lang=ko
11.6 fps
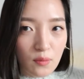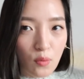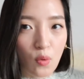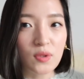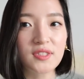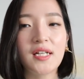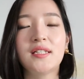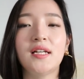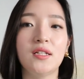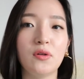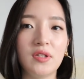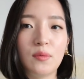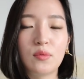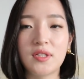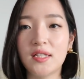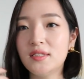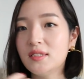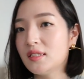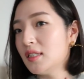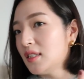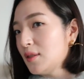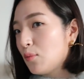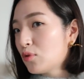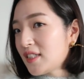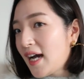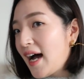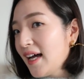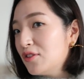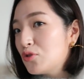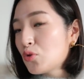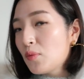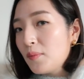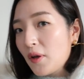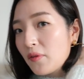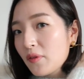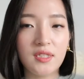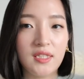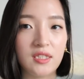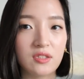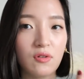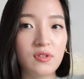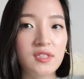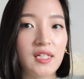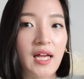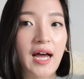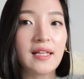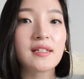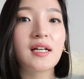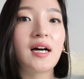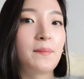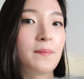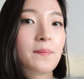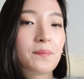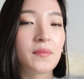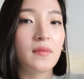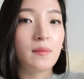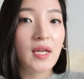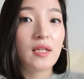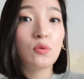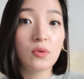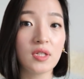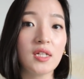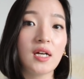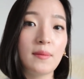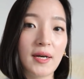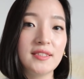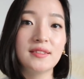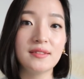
이런 모자나 이런 데보다는 이 모자 안쪽 면, 이 전체 안감에 토끼가 많이